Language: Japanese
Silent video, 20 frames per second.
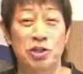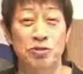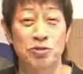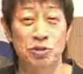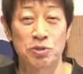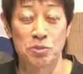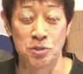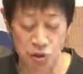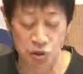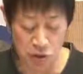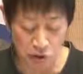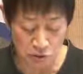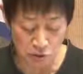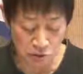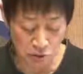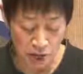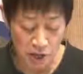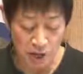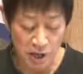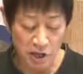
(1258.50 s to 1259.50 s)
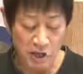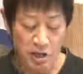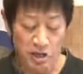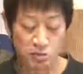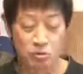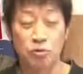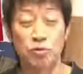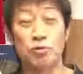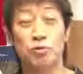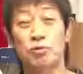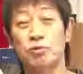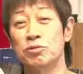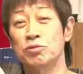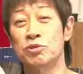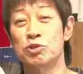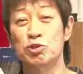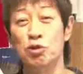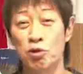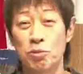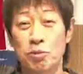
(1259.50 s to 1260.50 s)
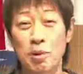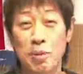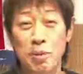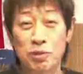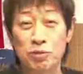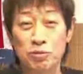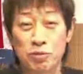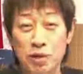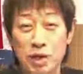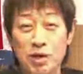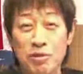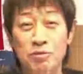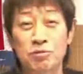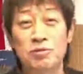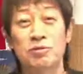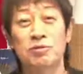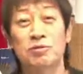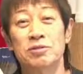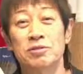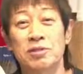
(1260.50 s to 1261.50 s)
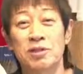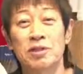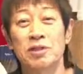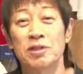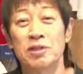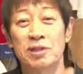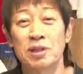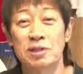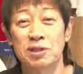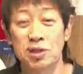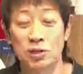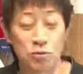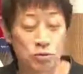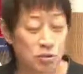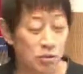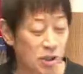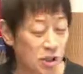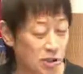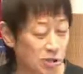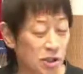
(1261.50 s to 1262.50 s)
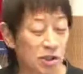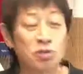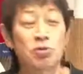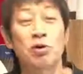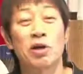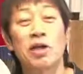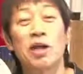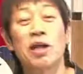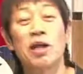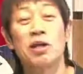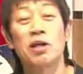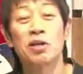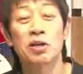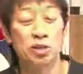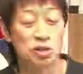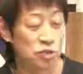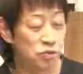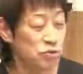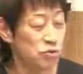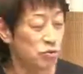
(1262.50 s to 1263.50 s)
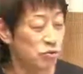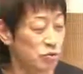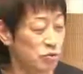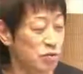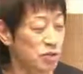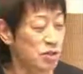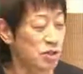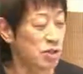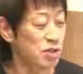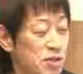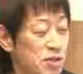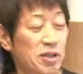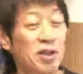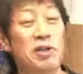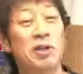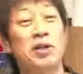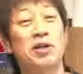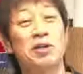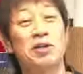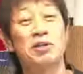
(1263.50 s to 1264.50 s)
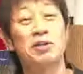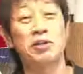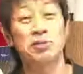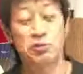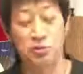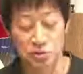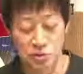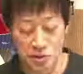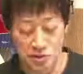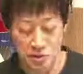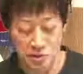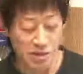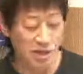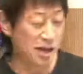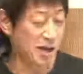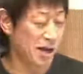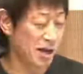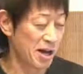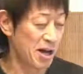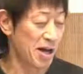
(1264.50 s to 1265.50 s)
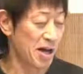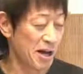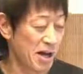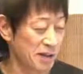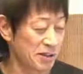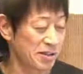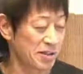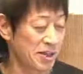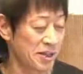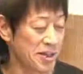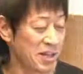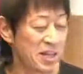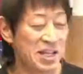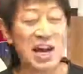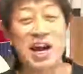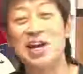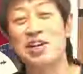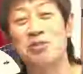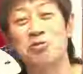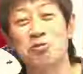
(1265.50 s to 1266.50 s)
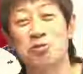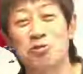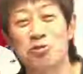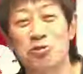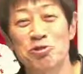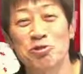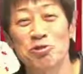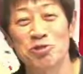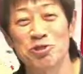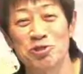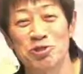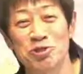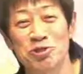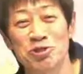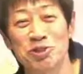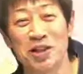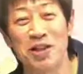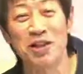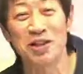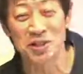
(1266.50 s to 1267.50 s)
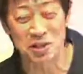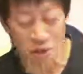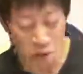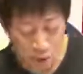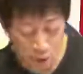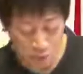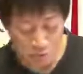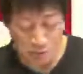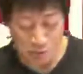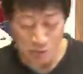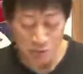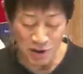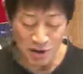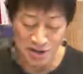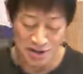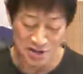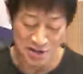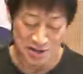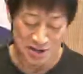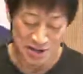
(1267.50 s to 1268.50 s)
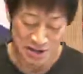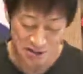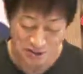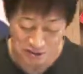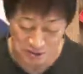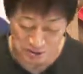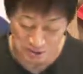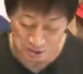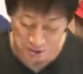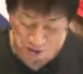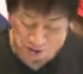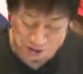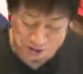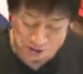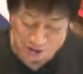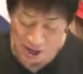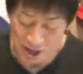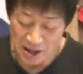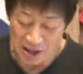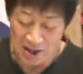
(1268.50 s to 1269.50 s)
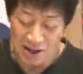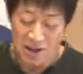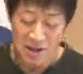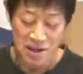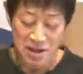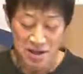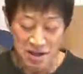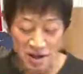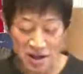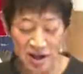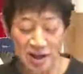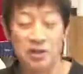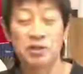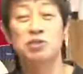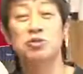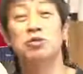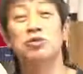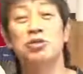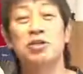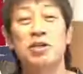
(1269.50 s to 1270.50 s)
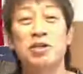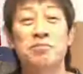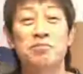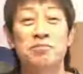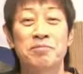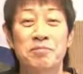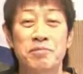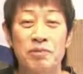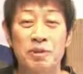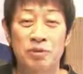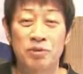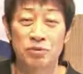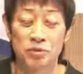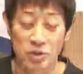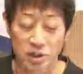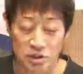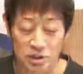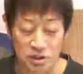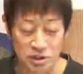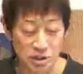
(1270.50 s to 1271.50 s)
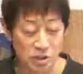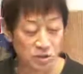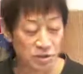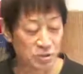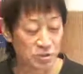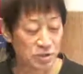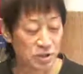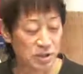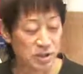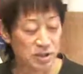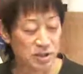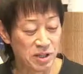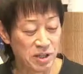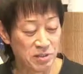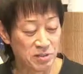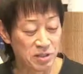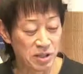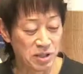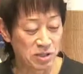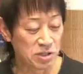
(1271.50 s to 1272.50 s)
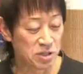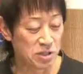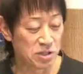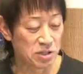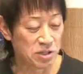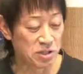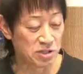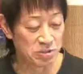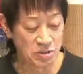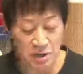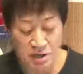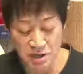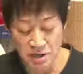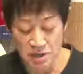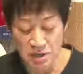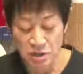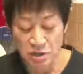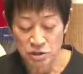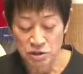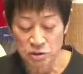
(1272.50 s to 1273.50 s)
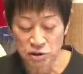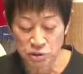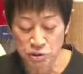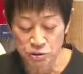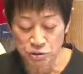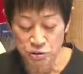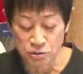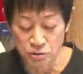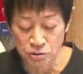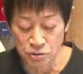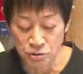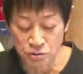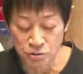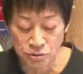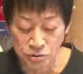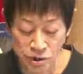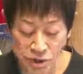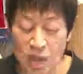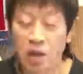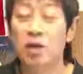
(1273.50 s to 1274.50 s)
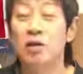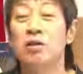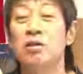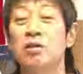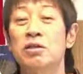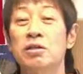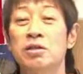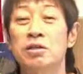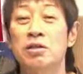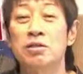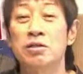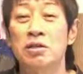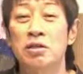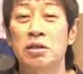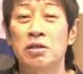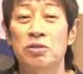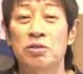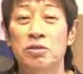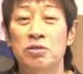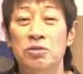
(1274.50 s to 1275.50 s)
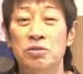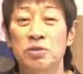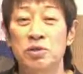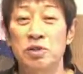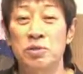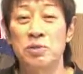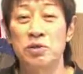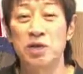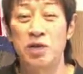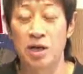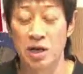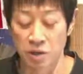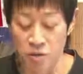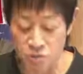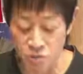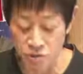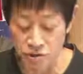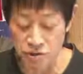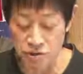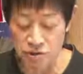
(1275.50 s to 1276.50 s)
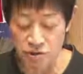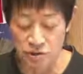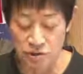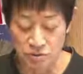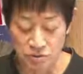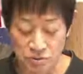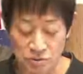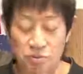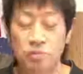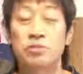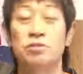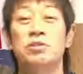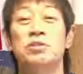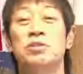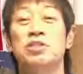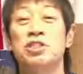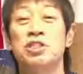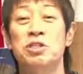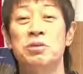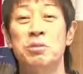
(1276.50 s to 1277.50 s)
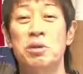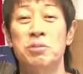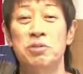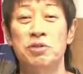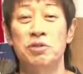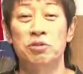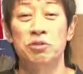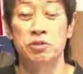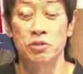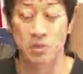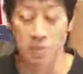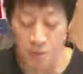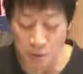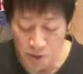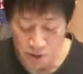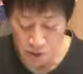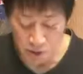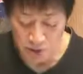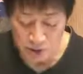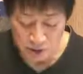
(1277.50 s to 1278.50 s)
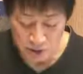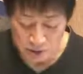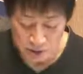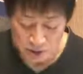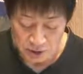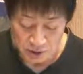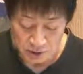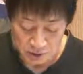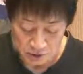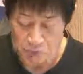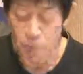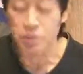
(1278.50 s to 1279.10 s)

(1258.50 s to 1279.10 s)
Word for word: ど言いましたけどね、こう、そのままのね、こう、肩をやったりとかね。非常になね、空手家としては、あーってにやりとするような、デフォルメもありながらっていうことですね。はい。そして、この空手キッドの中で宮城先生は、重要な空手の意味や教えを散りばめた言葉を残